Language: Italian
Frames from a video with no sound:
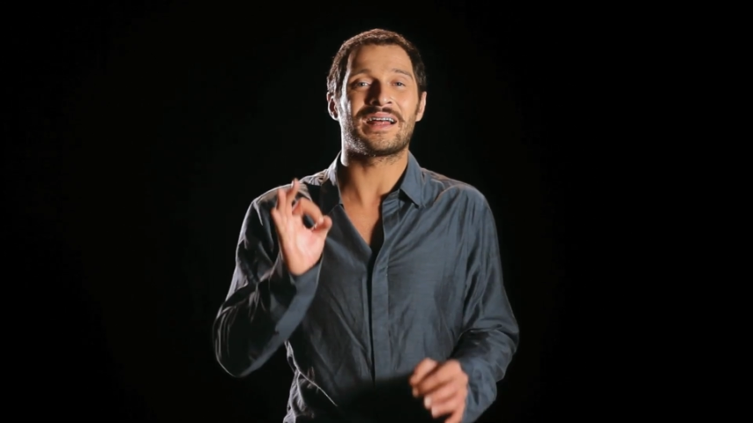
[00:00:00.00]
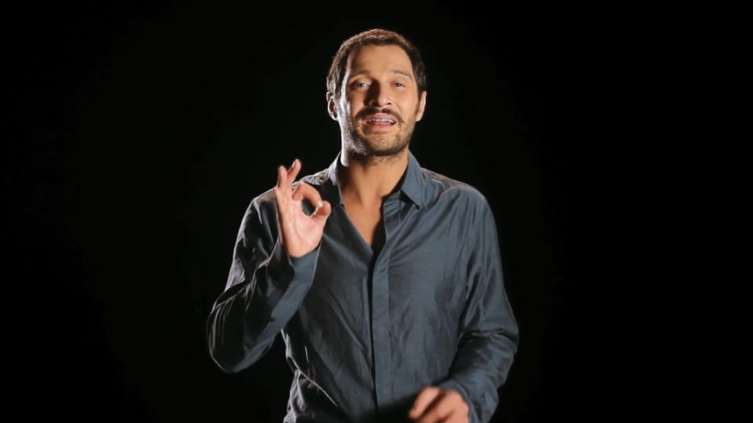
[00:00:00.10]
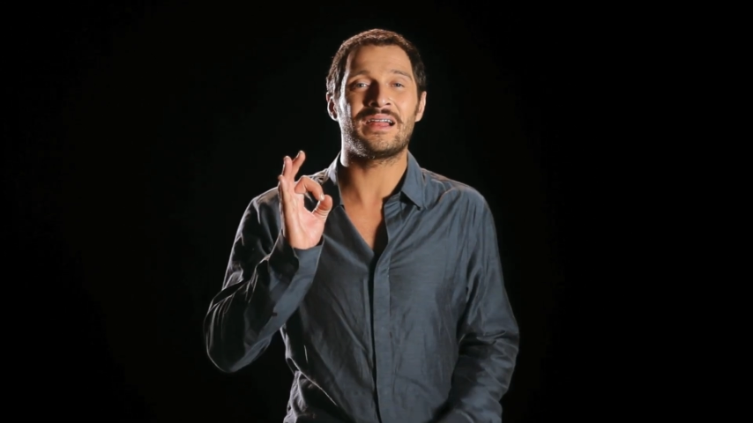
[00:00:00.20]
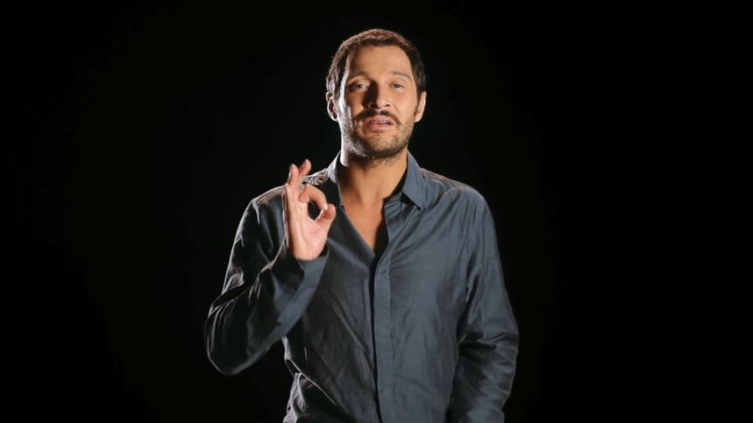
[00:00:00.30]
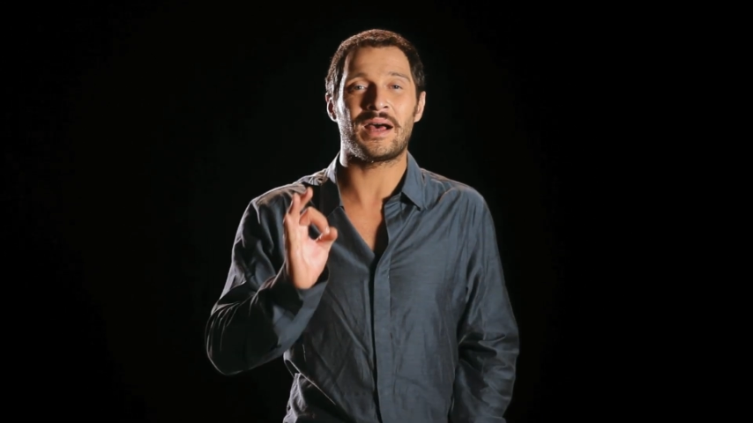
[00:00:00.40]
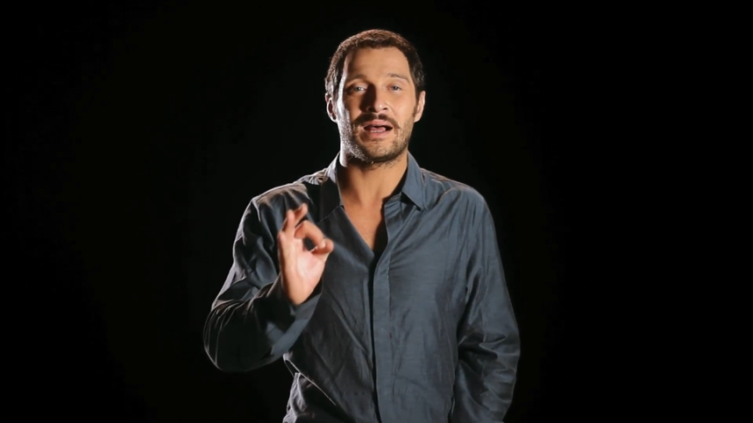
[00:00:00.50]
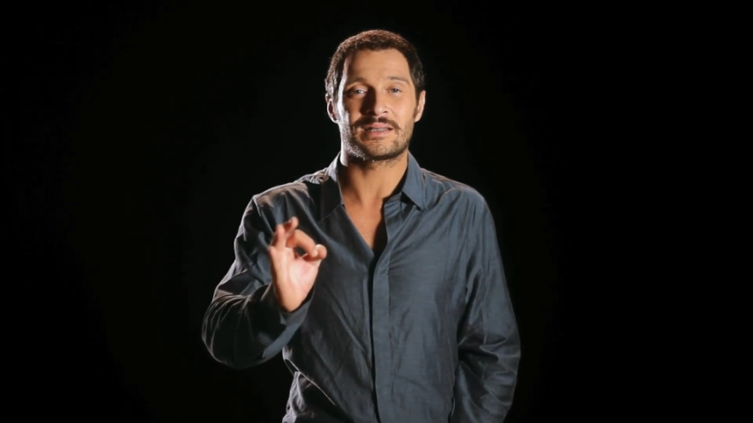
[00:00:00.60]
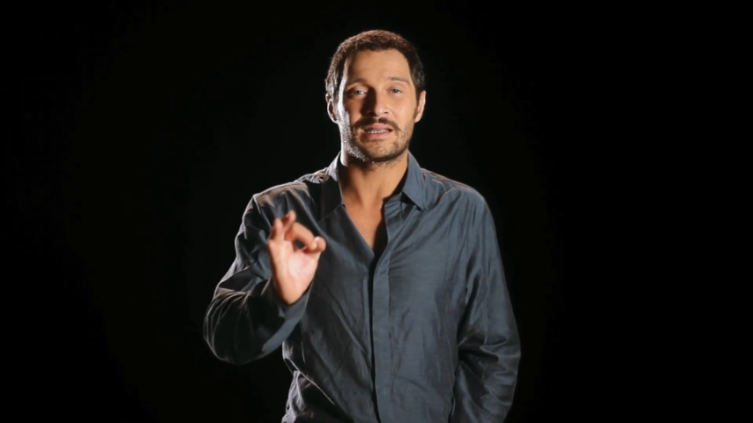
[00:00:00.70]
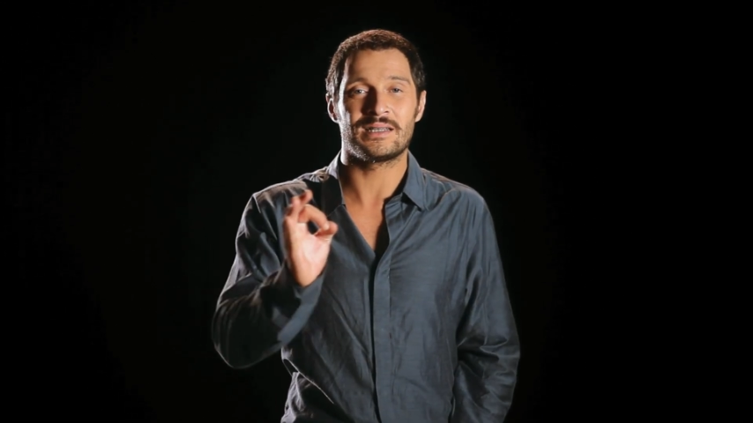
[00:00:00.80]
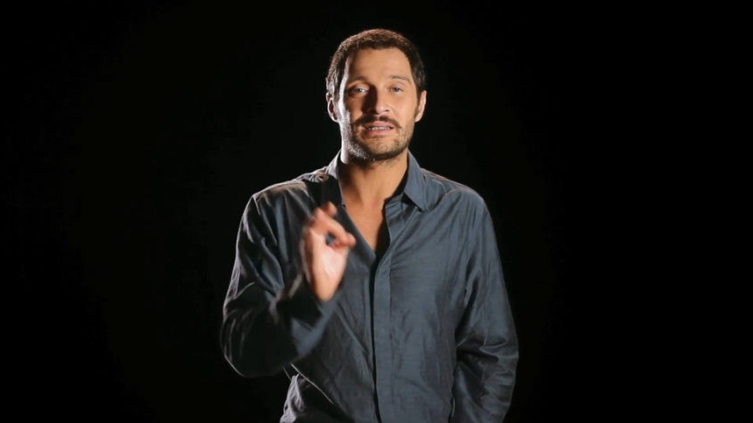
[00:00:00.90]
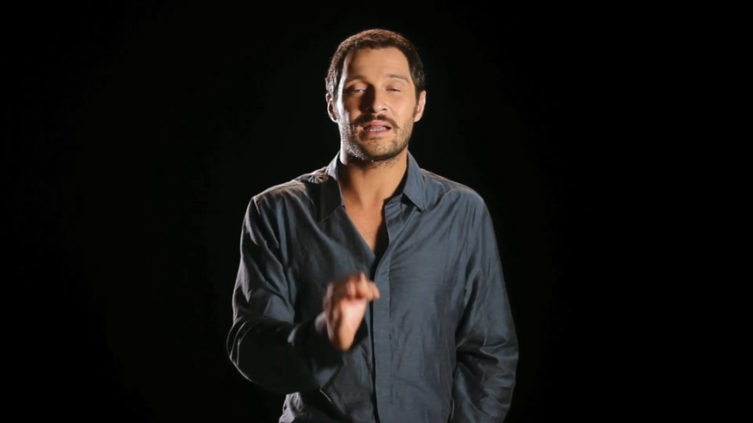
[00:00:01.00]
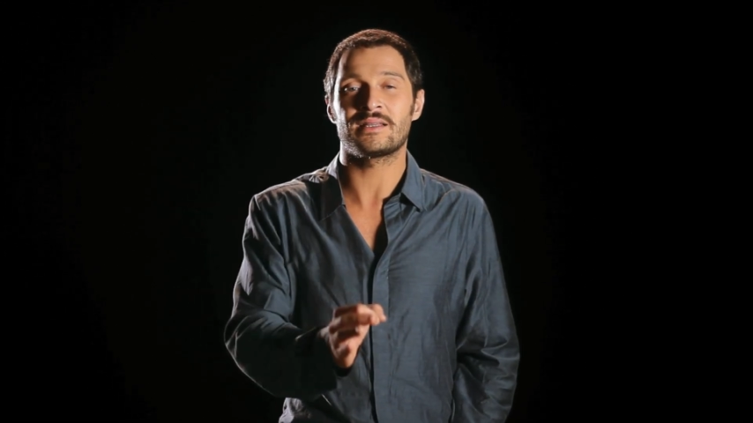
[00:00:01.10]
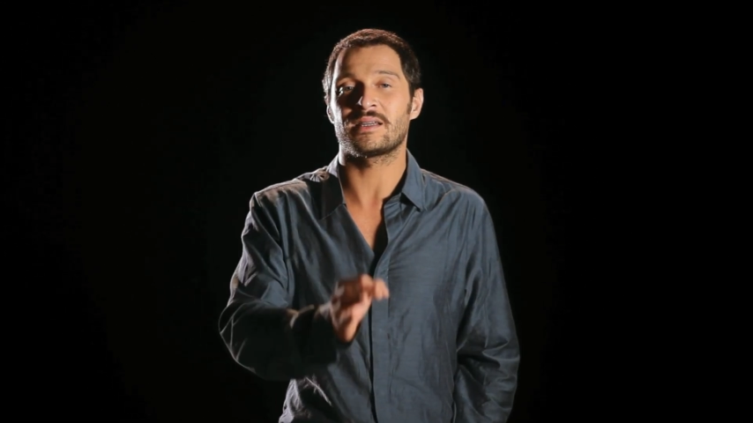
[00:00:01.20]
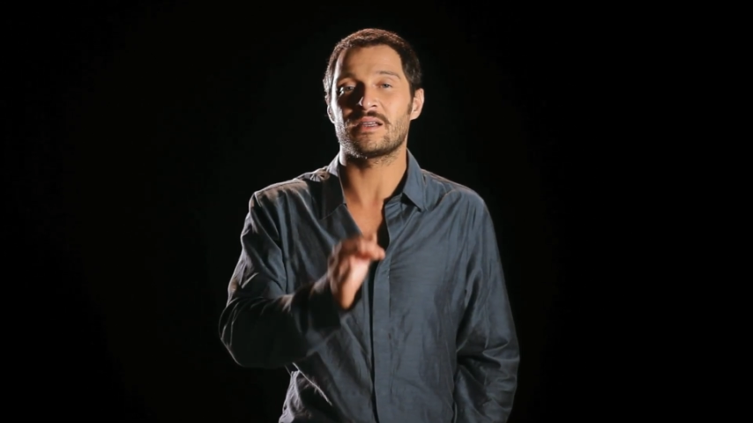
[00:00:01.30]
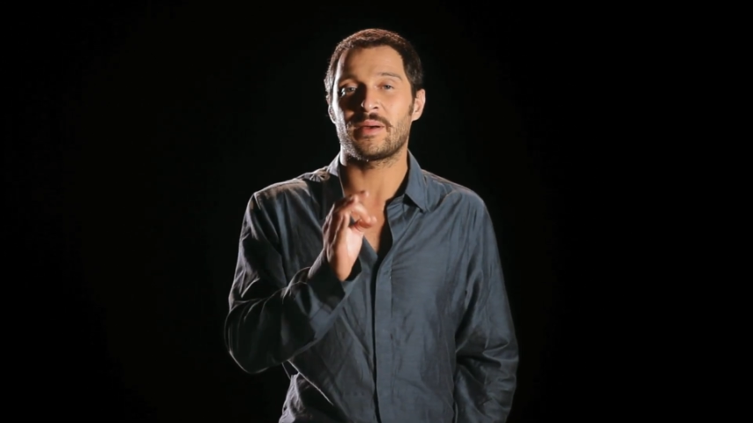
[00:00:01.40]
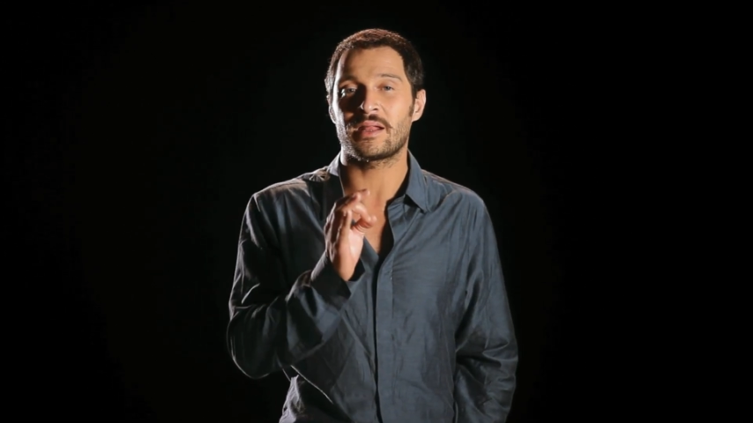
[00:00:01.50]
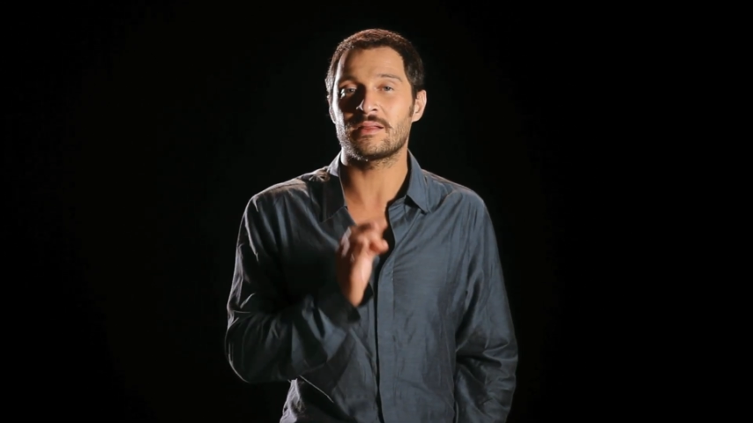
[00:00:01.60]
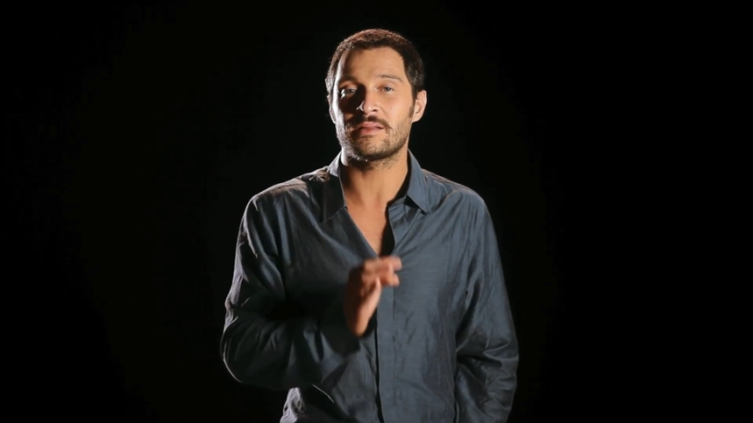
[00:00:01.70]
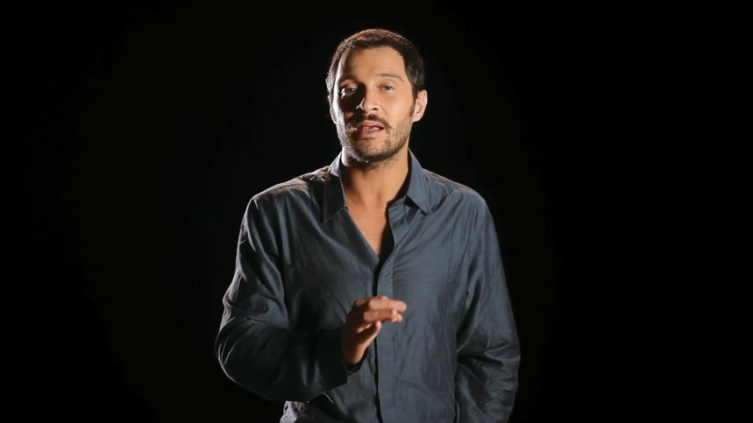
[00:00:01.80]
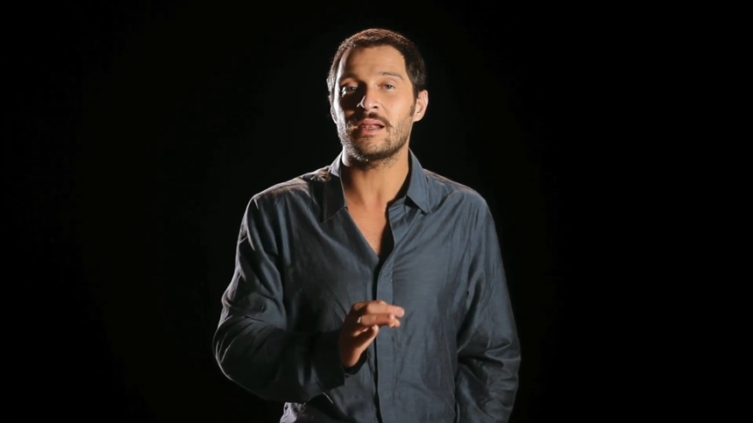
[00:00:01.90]
rilevata esistenza di
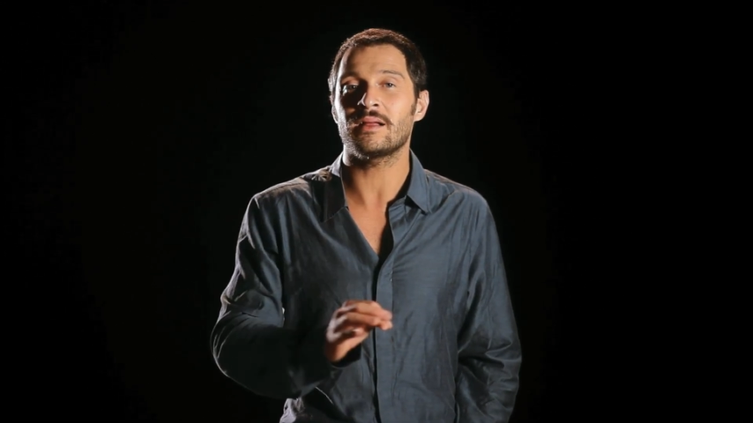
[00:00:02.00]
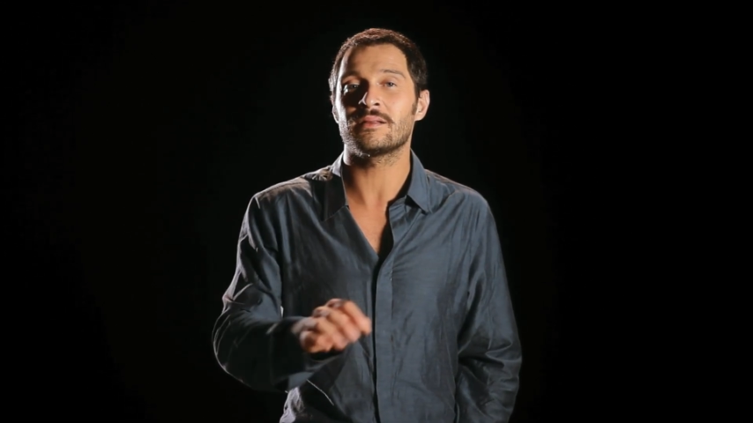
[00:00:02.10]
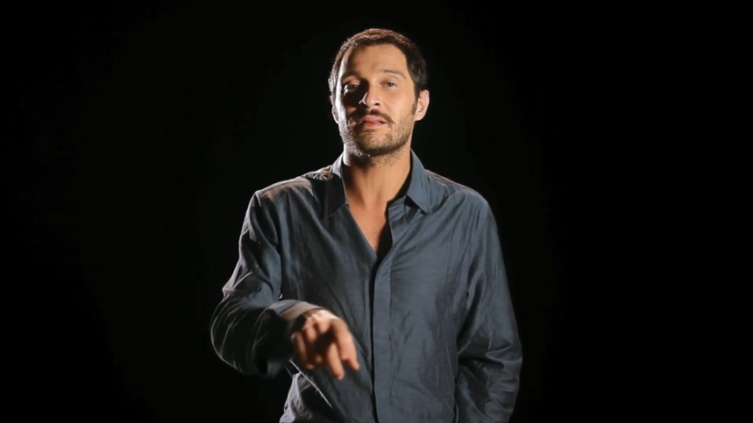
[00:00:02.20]
parentela